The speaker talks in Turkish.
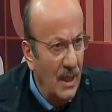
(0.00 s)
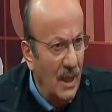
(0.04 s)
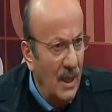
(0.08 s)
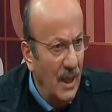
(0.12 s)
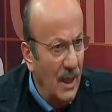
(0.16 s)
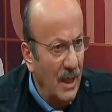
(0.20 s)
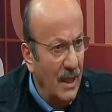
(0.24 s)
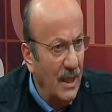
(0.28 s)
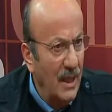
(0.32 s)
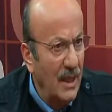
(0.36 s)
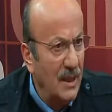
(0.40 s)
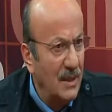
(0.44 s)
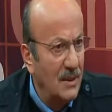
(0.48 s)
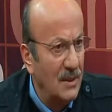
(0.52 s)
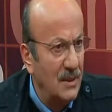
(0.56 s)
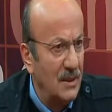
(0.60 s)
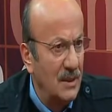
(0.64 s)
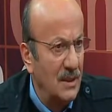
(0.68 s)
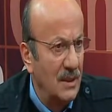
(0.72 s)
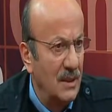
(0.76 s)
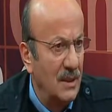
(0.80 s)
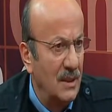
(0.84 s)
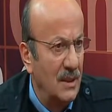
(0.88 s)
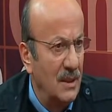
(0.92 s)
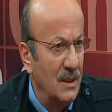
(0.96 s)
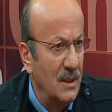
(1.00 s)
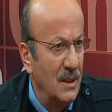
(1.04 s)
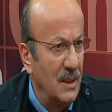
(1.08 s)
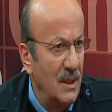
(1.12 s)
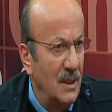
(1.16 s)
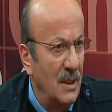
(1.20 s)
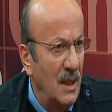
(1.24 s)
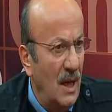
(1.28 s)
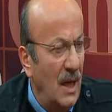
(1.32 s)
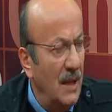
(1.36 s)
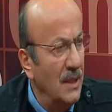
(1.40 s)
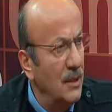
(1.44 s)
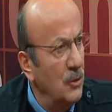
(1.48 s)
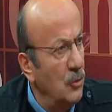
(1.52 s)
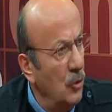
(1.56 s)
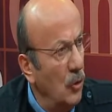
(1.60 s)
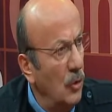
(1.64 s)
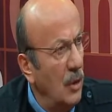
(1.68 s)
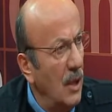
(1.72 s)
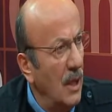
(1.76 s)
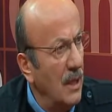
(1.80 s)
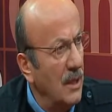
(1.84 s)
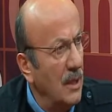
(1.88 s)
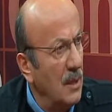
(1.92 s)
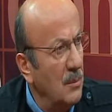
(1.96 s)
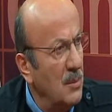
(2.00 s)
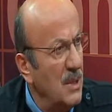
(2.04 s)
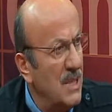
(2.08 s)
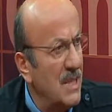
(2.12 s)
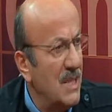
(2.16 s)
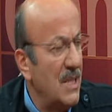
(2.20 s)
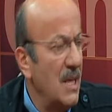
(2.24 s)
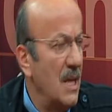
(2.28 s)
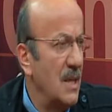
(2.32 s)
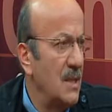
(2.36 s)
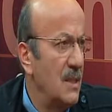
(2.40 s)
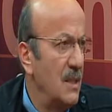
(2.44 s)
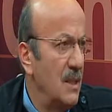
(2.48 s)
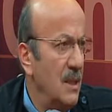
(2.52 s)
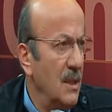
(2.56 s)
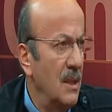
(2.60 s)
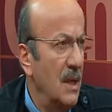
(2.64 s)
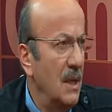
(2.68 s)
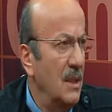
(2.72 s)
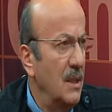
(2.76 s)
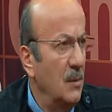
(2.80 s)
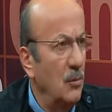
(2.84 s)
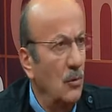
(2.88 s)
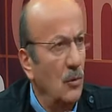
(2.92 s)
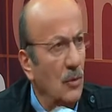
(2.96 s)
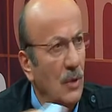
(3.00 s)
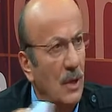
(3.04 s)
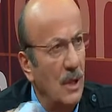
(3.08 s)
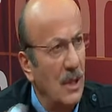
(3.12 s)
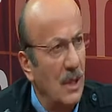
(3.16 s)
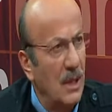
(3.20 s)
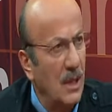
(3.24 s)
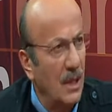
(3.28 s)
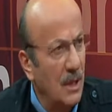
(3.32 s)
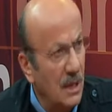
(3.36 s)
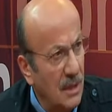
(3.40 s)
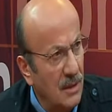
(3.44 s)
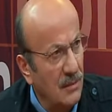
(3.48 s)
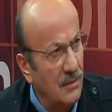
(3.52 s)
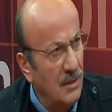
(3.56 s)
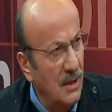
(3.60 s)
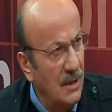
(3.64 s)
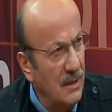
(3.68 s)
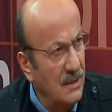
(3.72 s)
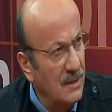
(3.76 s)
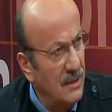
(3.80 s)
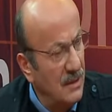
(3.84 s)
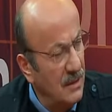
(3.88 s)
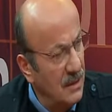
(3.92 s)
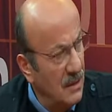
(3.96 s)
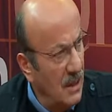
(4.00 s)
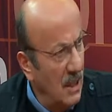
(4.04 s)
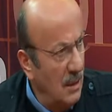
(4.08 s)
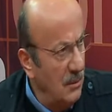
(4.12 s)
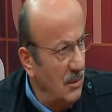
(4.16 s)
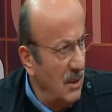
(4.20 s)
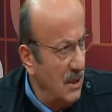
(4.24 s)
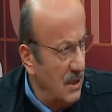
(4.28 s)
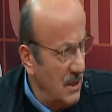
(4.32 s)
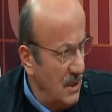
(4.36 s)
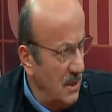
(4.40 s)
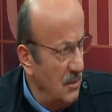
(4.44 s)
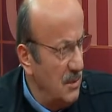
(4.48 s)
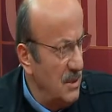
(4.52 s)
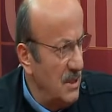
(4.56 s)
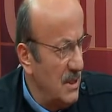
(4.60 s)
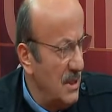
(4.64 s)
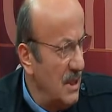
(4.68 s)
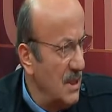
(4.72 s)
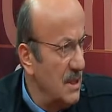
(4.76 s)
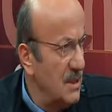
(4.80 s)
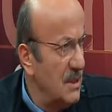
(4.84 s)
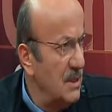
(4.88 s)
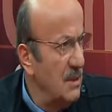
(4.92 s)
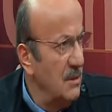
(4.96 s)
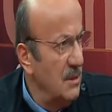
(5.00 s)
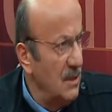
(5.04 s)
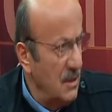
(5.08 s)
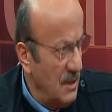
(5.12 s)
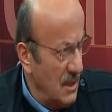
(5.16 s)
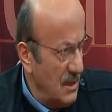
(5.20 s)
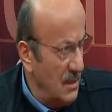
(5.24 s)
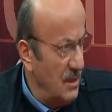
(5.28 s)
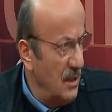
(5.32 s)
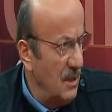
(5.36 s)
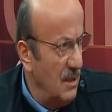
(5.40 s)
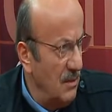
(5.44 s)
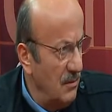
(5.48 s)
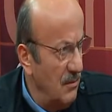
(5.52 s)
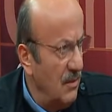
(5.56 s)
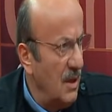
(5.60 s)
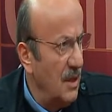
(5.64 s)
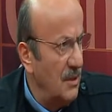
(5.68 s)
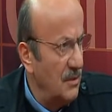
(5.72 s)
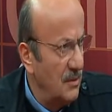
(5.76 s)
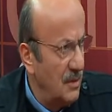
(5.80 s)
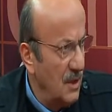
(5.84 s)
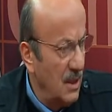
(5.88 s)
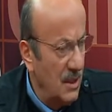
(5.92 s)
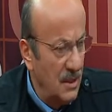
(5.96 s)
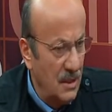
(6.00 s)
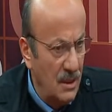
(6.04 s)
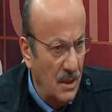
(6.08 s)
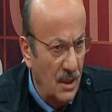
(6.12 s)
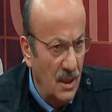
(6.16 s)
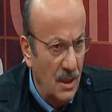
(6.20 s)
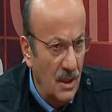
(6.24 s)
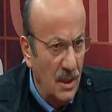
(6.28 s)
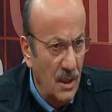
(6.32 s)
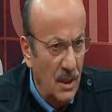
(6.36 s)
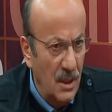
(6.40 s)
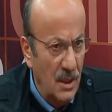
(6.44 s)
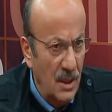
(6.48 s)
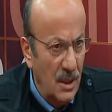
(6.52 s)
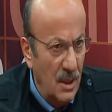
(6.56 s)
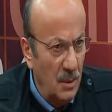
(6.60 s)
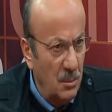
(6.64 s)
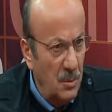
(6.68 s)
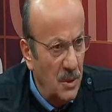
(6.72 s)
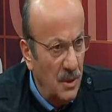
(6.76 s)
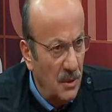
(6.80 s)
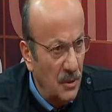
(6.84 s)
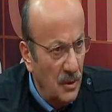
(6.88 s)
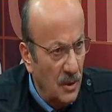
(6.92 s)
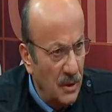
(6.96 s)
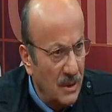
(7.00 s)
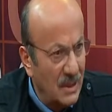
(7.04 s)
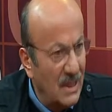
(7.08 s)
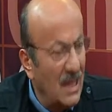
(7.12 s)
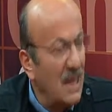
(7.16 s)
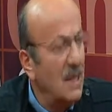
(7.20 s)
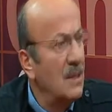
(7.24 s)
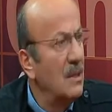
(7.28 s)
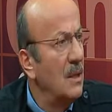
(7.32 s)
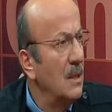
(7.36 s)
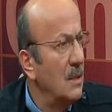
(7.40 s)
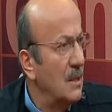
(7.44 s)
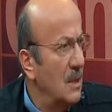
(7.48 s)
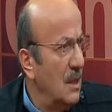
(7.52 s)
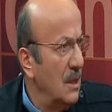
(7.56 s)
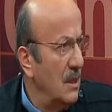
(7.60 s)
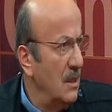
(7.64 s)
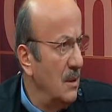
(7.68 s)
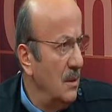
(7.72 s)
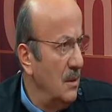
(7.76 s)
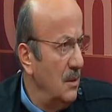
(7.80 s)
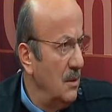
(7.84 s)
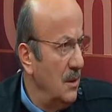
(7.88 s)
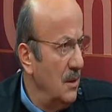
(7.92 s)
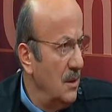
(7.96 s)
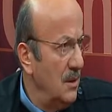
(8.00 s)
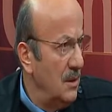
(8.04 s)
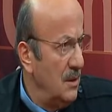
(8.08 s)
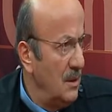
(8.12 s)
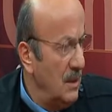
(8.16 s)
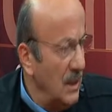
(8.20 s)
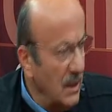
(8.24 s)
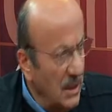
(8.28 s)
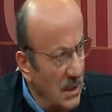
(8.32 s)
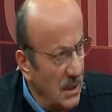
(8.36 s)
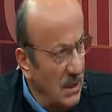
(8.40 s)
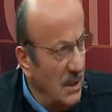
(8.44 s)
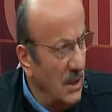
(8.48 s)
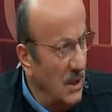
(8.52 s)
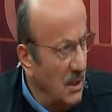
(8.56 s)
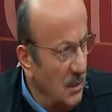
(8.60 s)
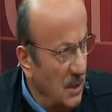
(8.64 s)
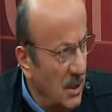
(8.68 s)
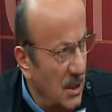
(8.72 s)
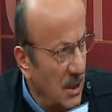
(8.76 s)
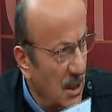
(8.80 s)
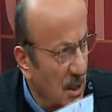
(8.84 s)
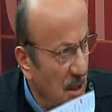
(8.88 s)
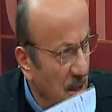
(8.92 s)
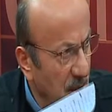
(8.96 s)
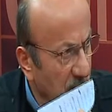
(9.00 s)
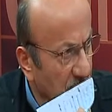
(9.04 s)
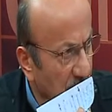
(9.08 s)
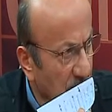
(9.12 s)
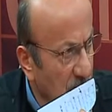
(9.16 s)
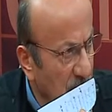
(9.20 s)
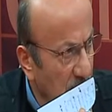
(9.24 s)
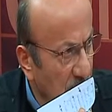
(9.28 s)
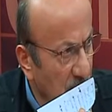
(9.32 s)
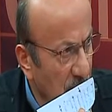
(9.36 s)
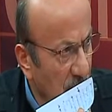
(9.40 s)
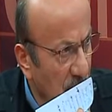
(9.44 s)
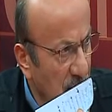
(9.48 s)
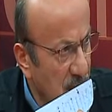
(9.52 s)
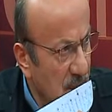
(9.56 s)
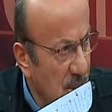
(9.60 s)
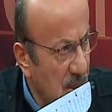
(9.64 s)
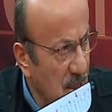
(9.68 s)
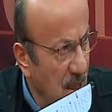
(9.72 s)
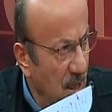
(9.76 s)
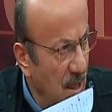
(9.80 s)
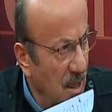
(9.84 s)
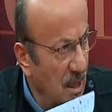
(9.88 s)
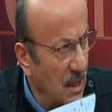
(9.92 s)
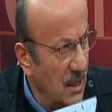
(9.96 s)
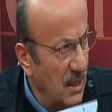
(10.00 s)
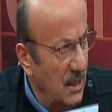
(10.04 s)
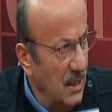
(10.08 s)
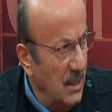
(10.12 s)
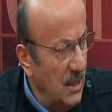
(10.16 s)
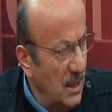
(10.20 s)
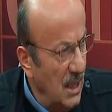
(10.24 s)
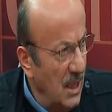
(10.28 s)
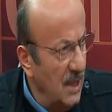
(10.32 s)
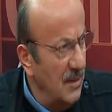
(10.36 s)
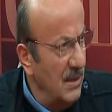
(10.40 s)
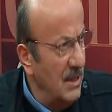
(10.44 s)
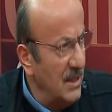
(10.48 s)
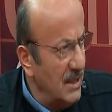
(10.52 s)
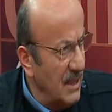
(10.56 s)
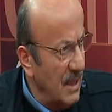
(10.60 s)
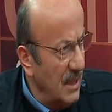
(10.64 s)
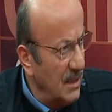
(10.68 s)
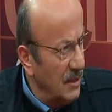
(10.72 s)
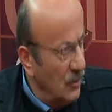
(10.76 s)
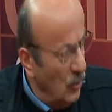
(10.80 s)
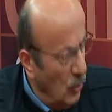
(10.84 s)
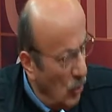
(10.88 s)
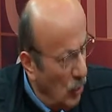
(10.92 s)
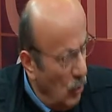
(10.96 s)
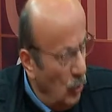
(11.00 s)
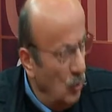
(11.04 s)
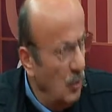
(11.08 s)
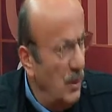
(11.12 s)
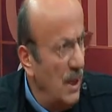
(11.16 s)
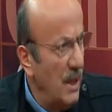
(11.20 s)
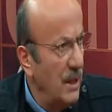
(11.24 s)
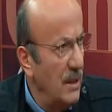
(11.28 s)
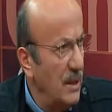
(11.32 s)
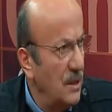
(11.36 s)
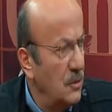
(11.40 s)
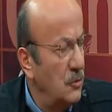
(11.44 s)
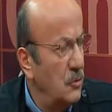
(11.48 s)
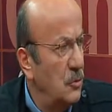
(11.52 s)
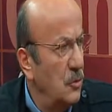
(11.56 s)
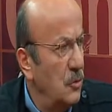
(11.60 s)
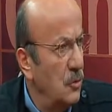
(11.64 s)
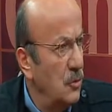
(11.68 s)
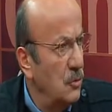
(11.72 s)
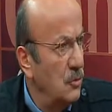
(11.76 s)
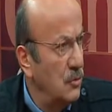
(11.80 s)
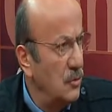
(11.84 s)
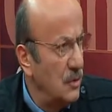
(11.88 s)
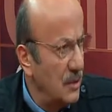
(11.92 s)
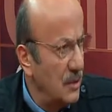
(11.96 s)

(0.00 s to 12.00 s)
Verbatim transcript: Eğer e, hani diyorlar ya bir siyasi irade bunlara karar verdi. Elbette tabii siyasi irade var yani. Bir, tekrar karar, e, yeni yeni bir karar verirlerse evet yani ölüme yatıyoruz